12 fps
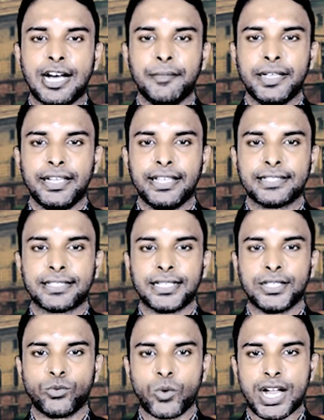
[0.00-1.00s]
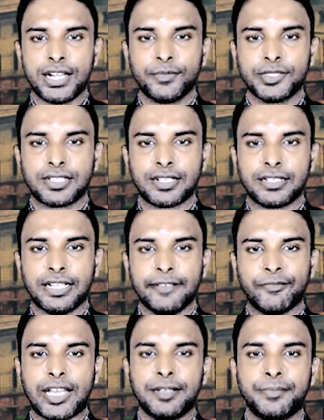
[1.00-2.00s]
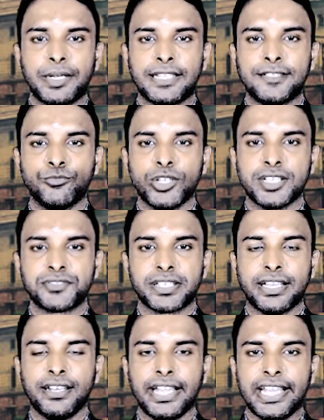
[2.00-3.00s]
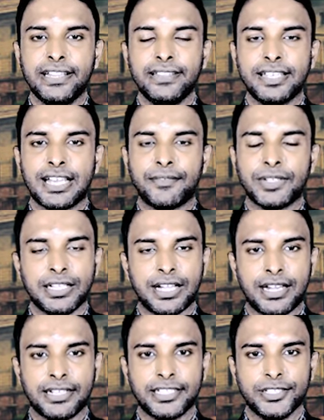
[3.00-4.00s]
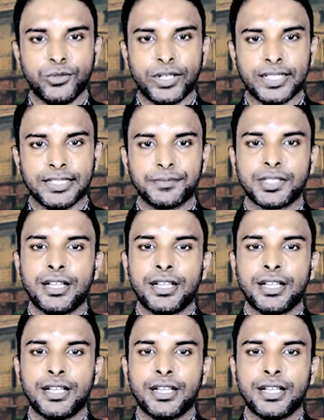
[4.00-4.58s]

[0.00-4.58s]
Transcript: ஆர்மேனியா தனது இராணுவ திறன்களை வலுப்படுத்தும் முயற்சியில் இந்தியாவை அணுகியுள்ளது